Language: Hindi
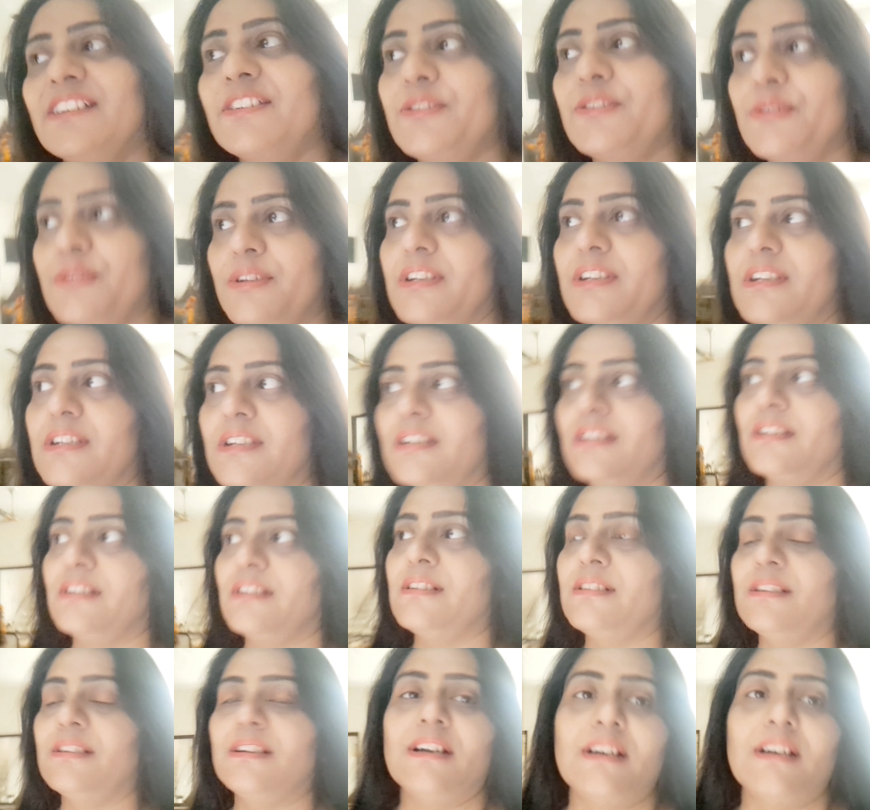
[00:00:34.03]
क्योंकि
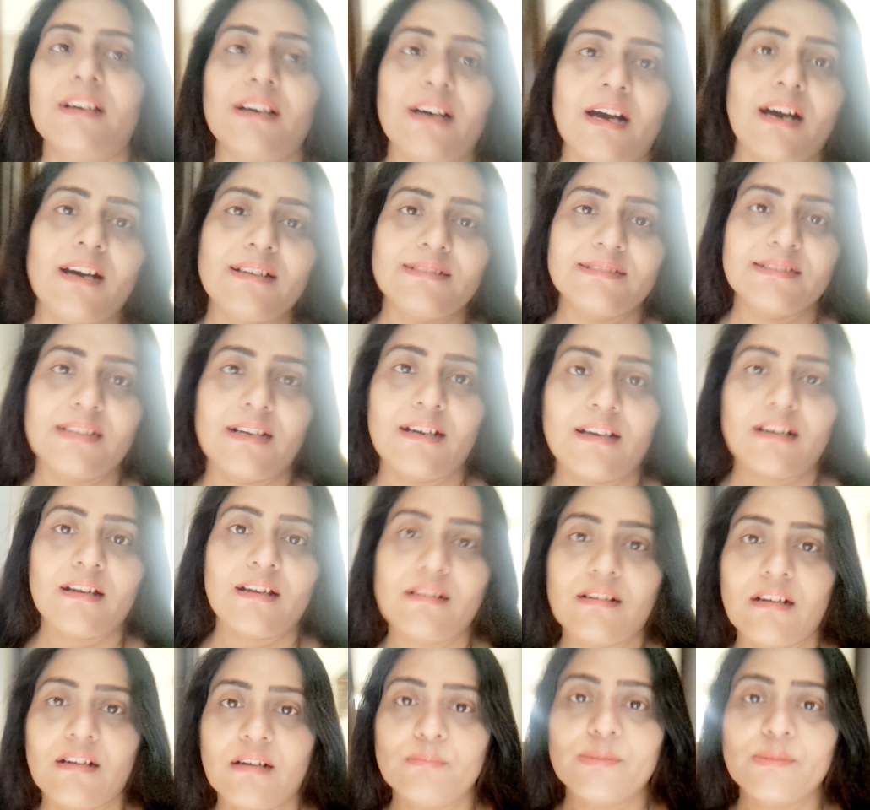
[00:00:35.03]
आज सारा
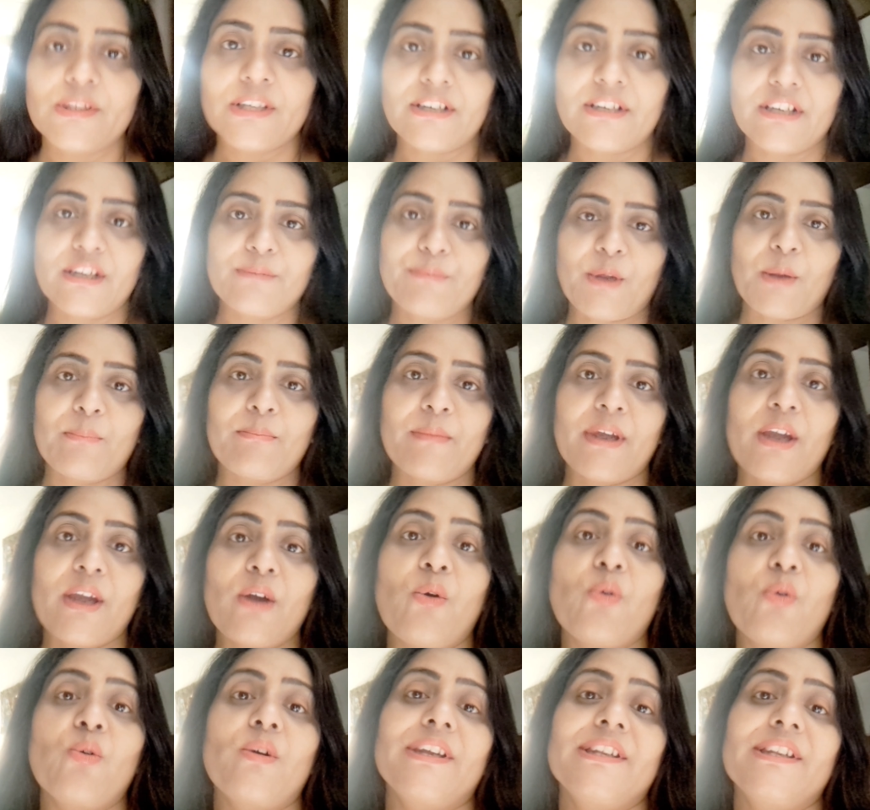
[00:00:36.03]
काम करने में मैं
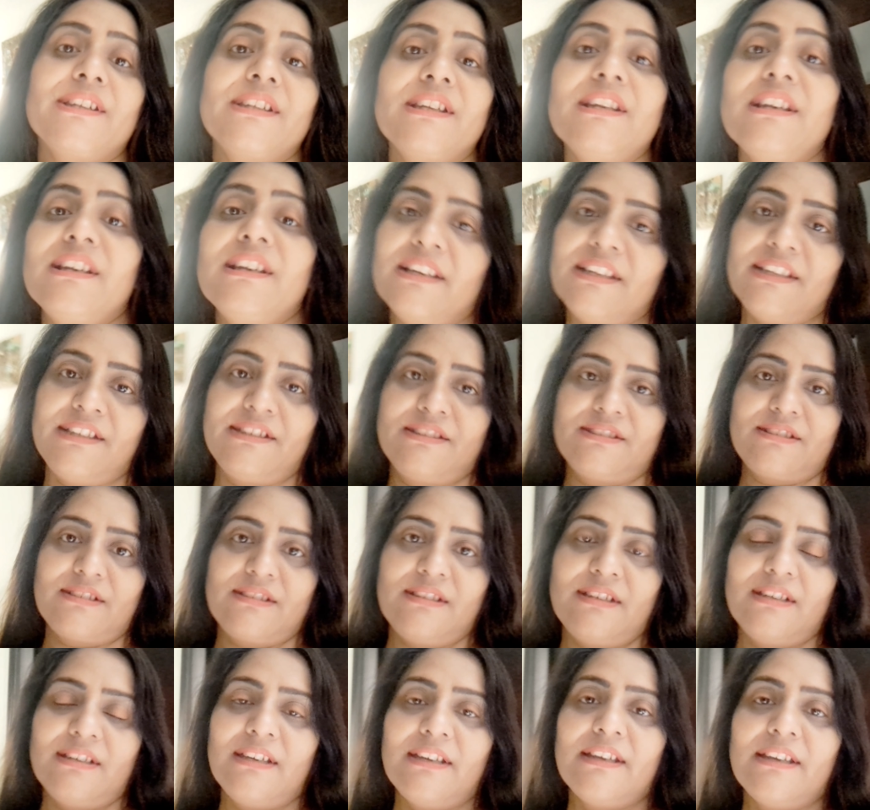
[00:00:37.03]
हो गई थी लेट
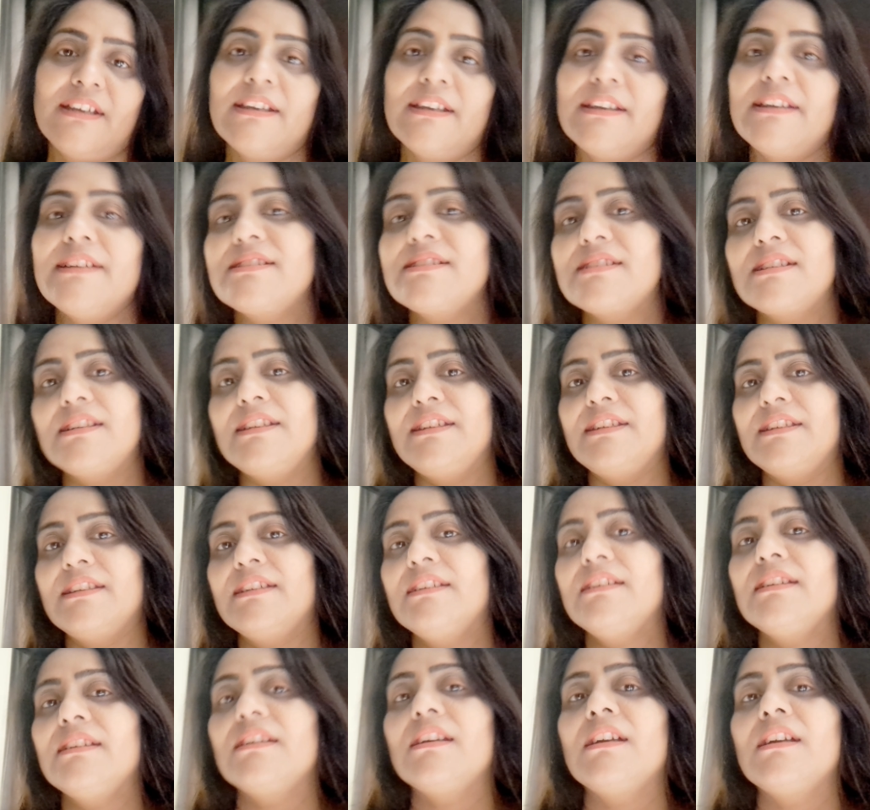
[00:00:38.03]
इसलिए
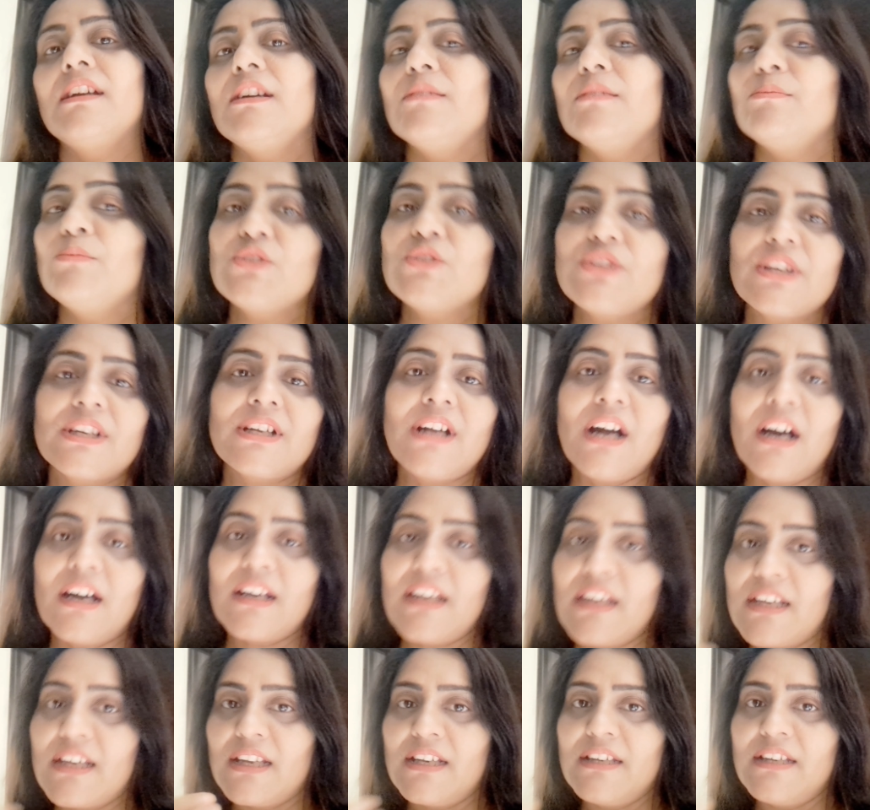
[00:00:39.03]
मुझे
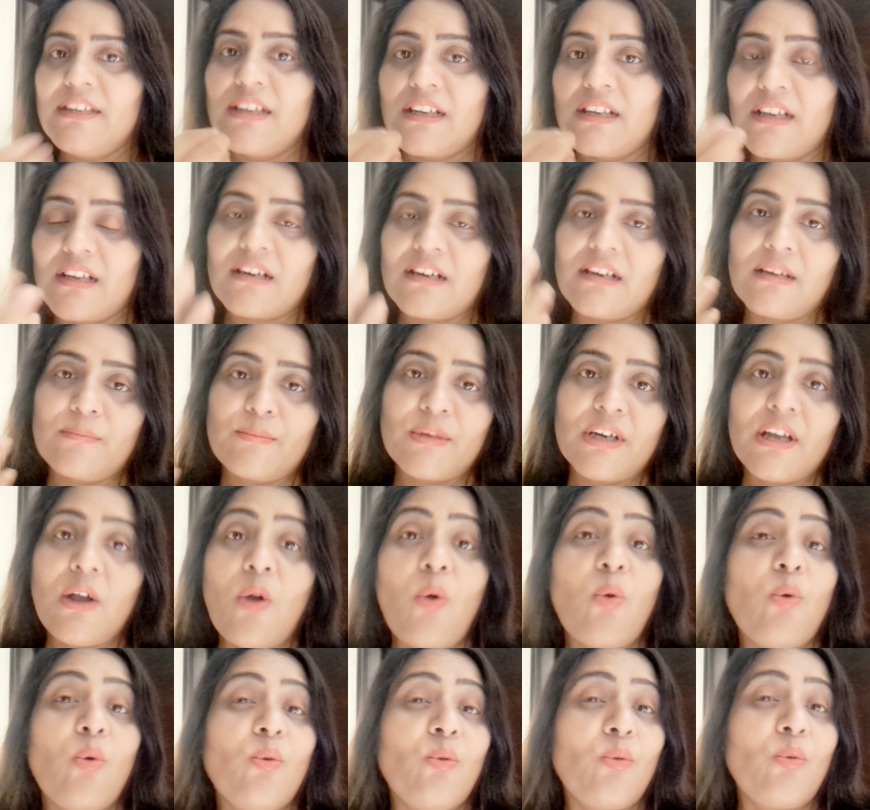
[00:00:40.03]
खाने के लिए करना पड़ा
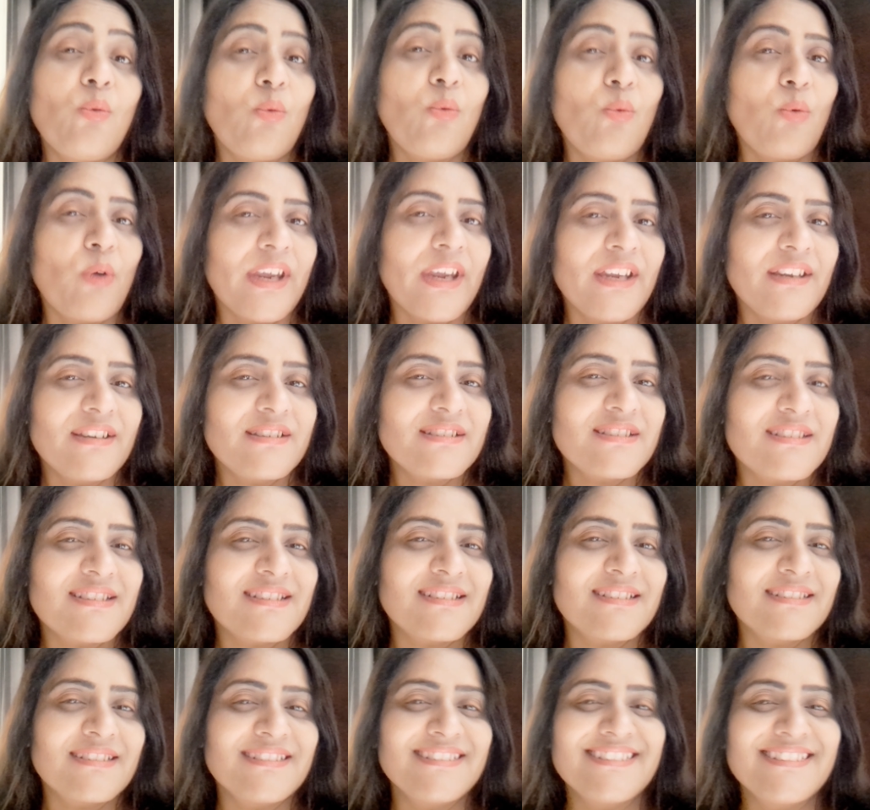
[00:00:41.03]

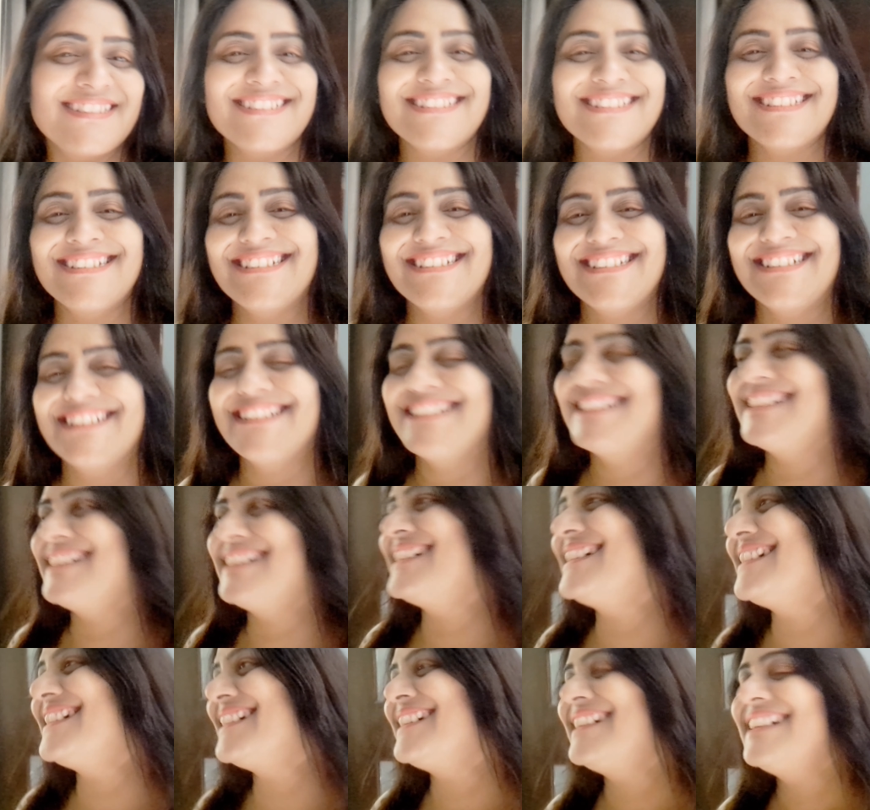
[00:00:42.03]
वेट
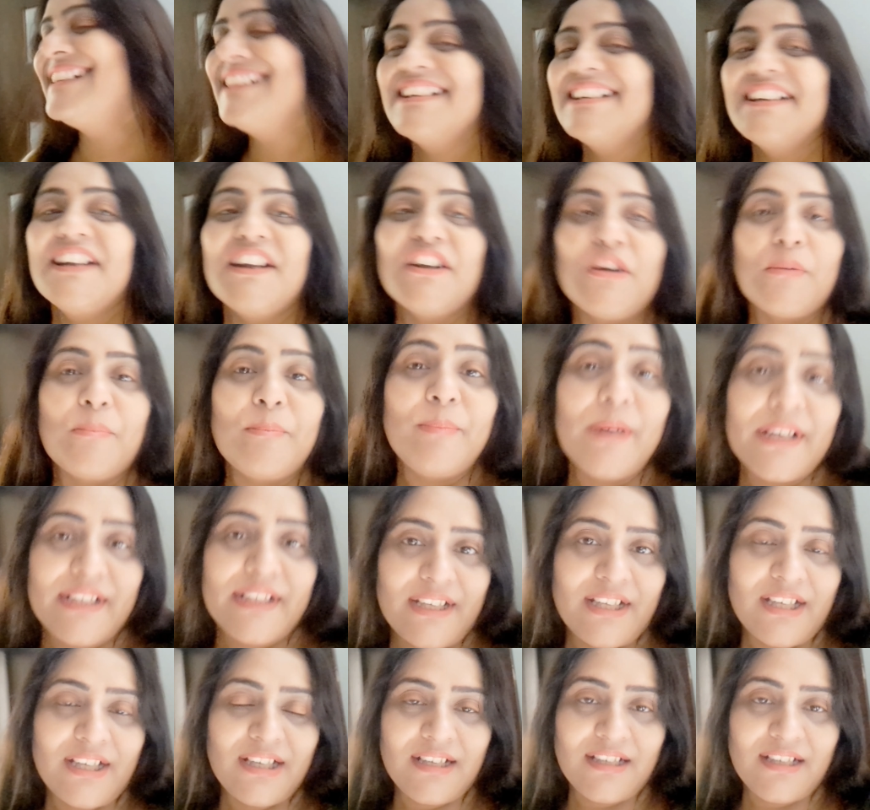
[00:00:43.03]
बट